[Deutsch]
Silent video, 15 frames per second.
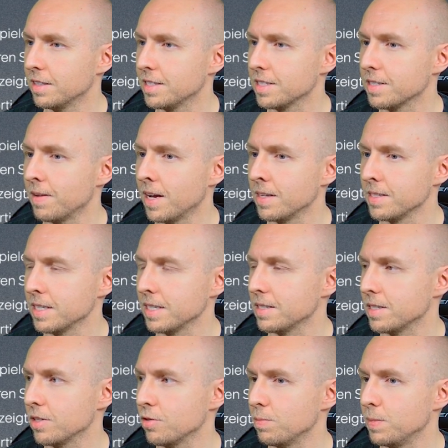
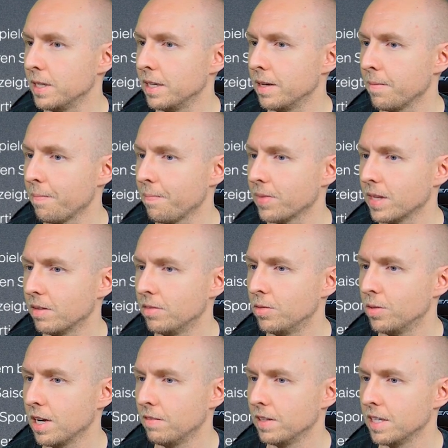62 Spiele.
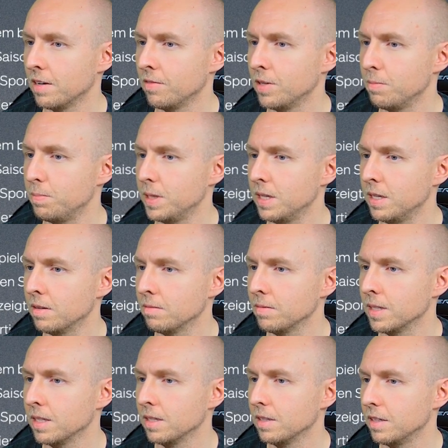Luca wird MVP.
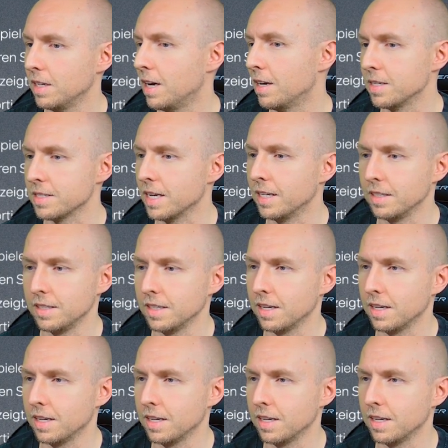Ja, ist eigentlich